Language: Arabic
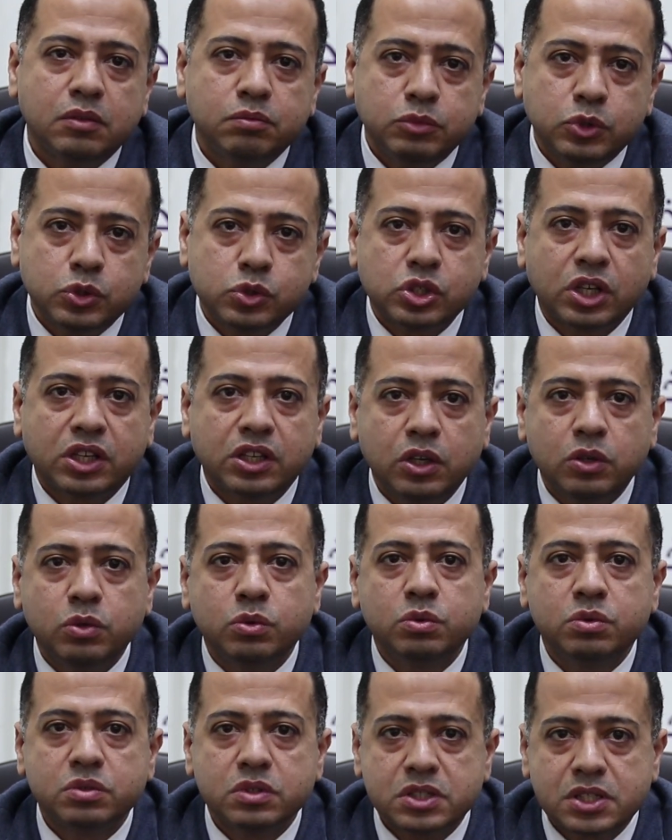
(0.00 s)

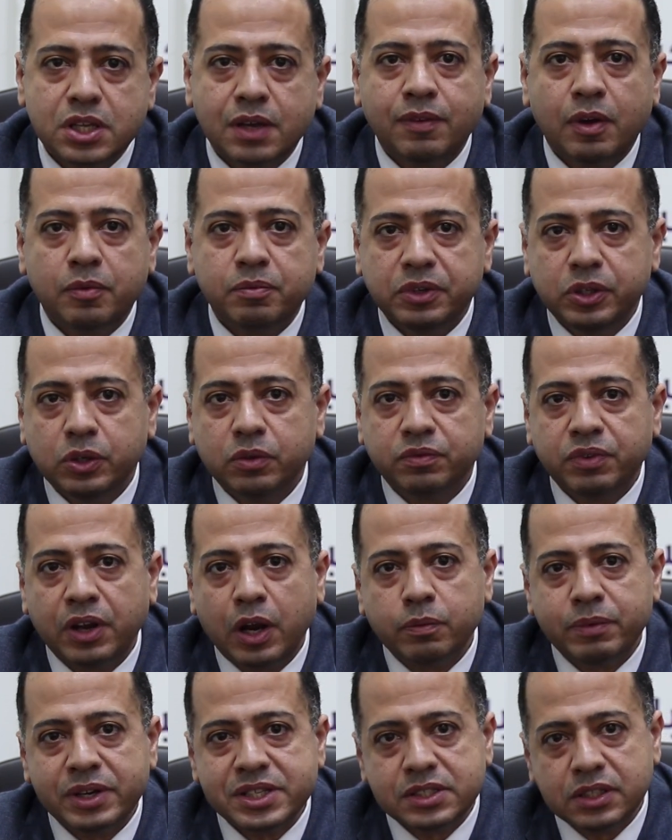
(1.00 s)
بيشكلوا سبب ليهم
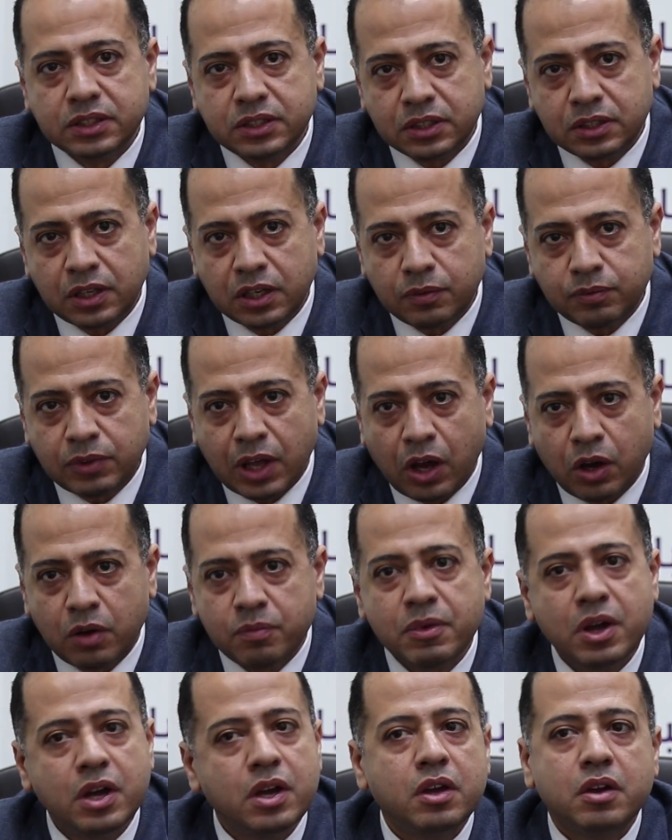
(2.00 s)
فلو بس قدرنا نمنعهم